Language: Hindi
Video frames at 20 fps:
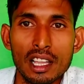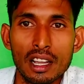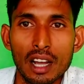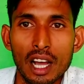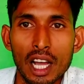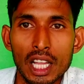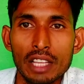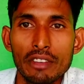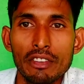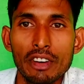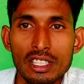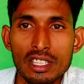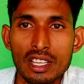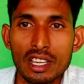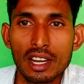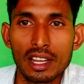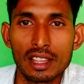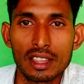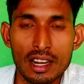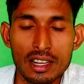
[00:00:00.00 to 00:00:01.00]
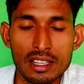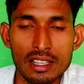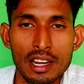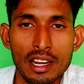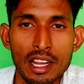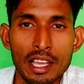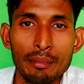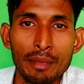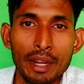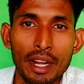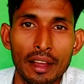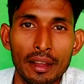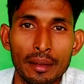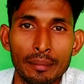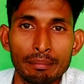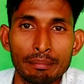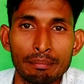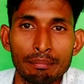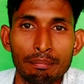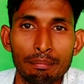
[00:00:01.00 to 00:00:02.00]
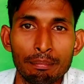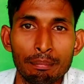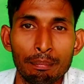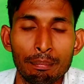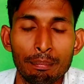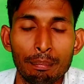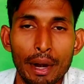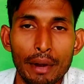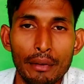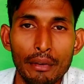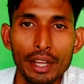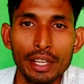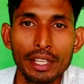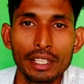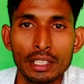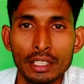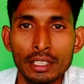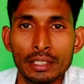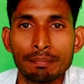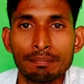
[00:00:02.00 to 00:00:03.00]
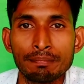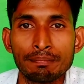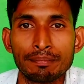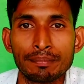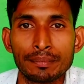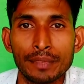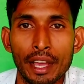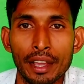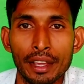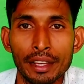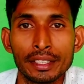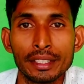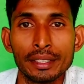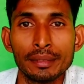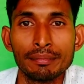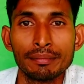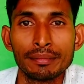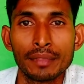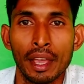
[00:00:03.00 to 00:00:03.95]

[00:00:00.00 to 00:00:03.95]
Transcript: तक आदिवासी का दर्जा नहीं मिला है बड़वानी के नायक